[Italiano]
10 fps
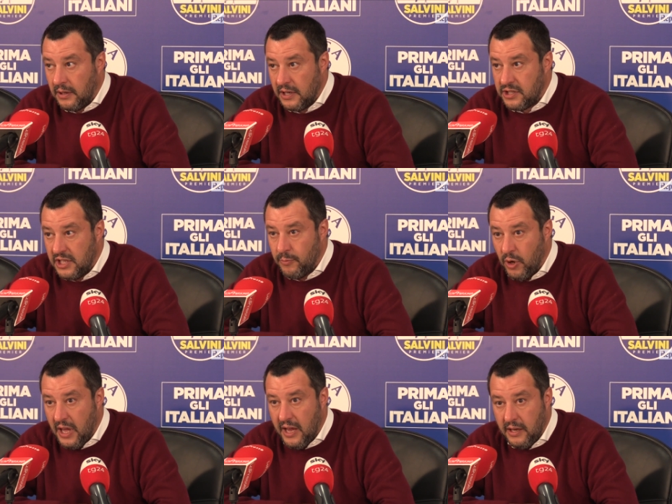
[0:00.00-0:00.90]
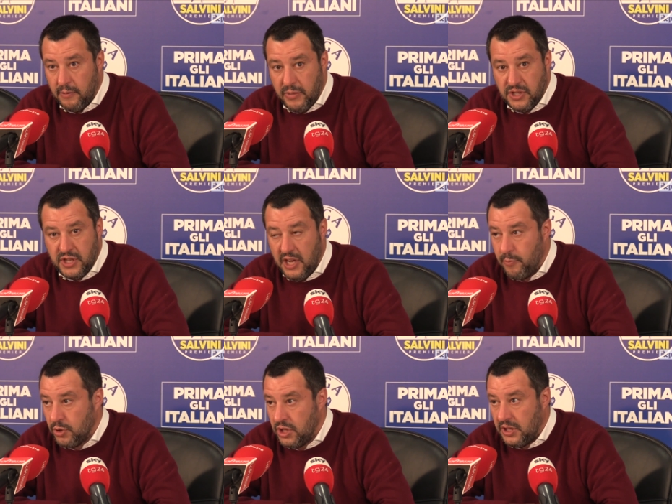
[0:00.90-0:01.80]
che stimola pensieri
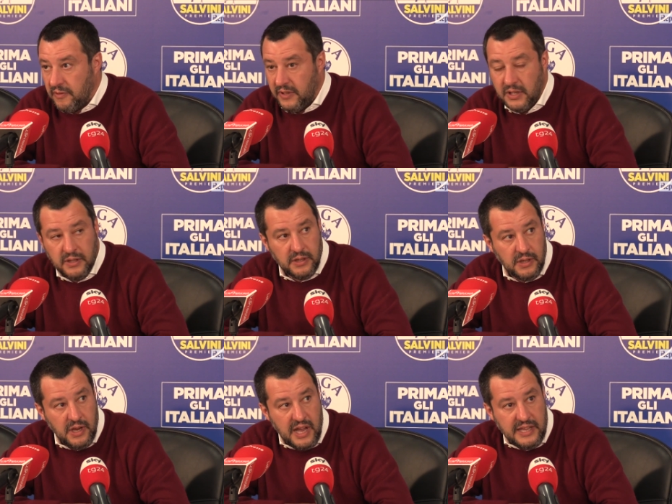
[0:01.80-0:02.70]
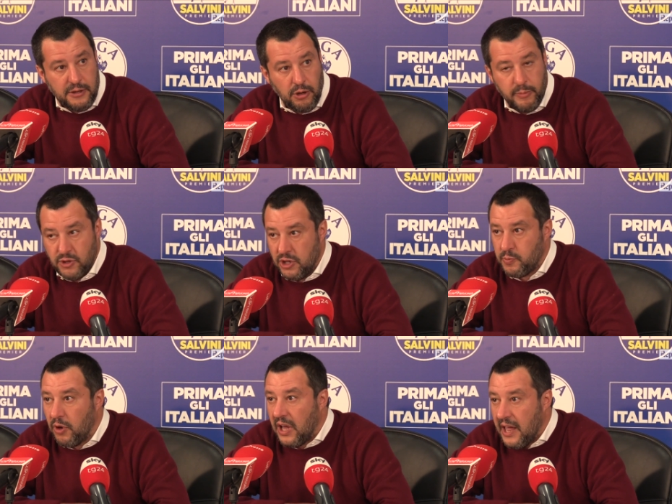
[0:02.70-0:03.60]
positivi, ha detto che bisogna
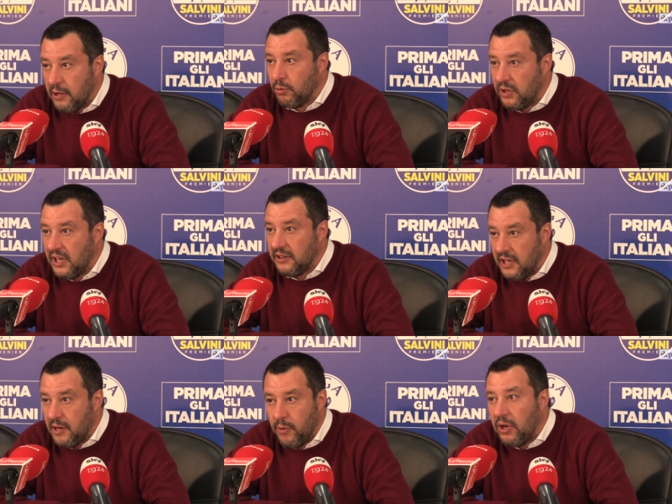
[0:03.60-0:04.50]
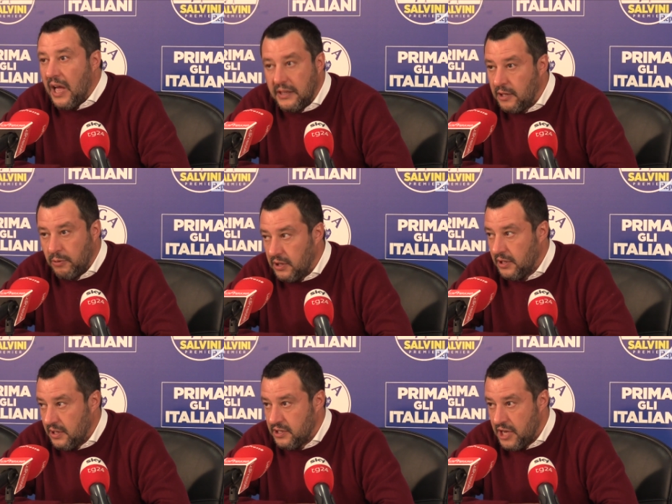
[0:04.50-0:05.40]
sbloccare tutti i cantieri bloccati e
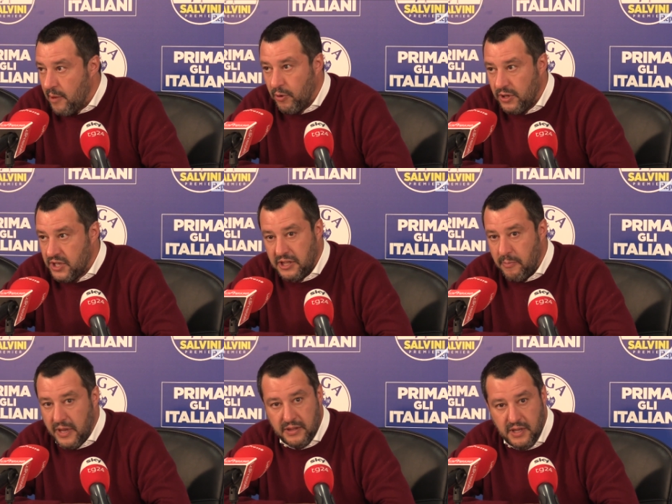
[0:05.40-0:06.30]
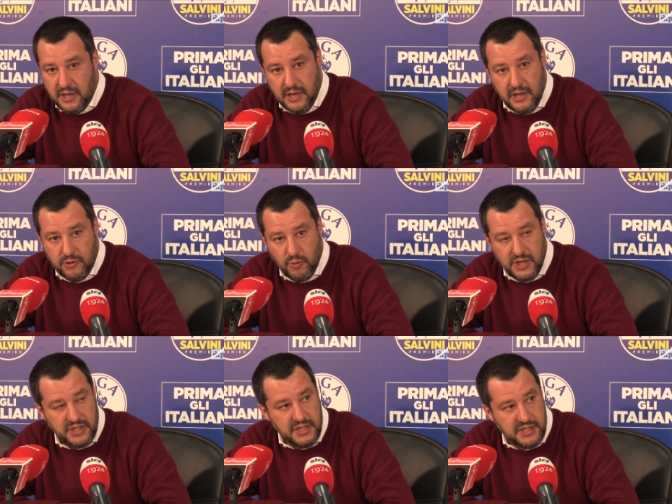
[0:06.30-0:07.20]
quindi siamo esattamente
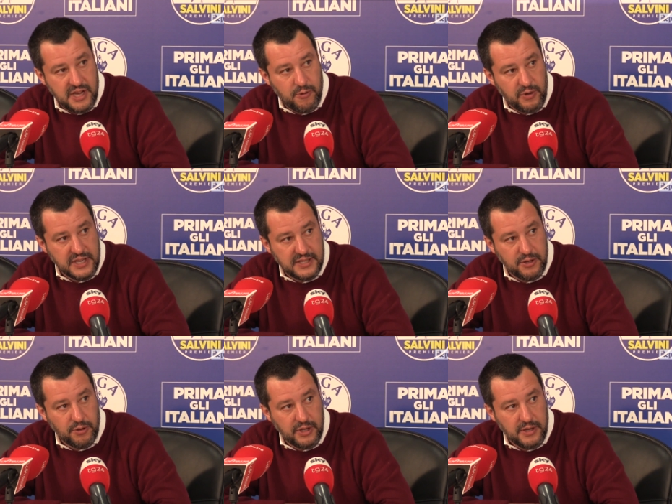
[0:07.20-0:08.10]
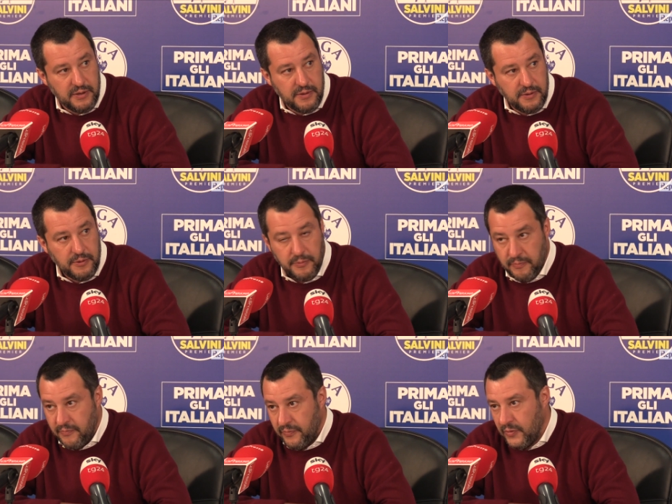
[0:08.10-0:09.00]
sulla stessa quindi lunghezza d'onda. Una mano di
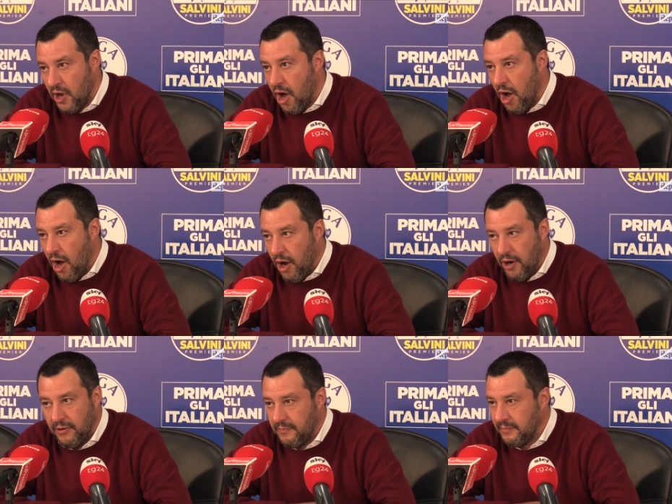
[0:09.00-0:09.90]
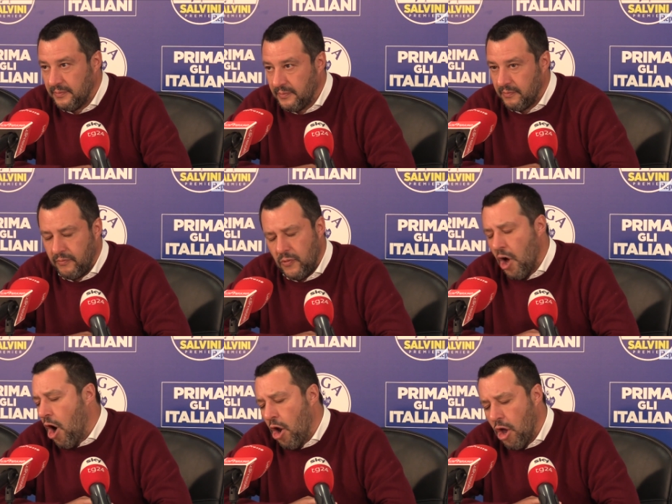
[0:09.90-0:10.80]
giorno no, restano, diciamo...
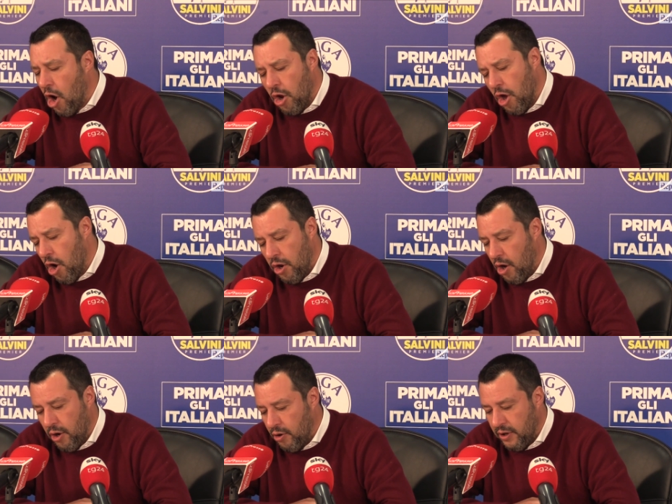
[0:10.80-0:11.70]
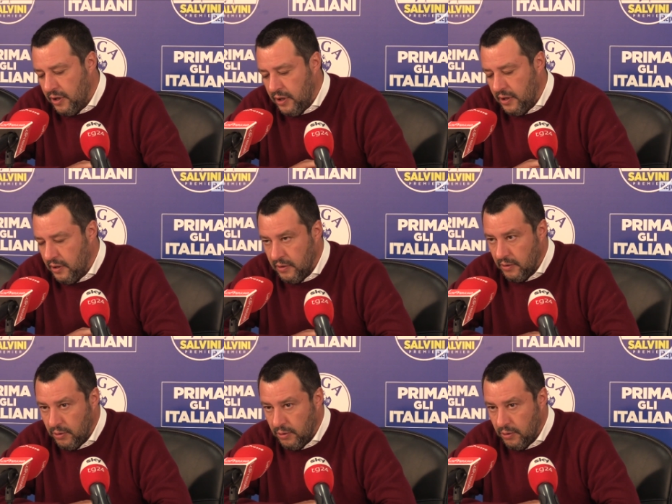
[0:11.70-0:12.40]
no, no, no, no, noi...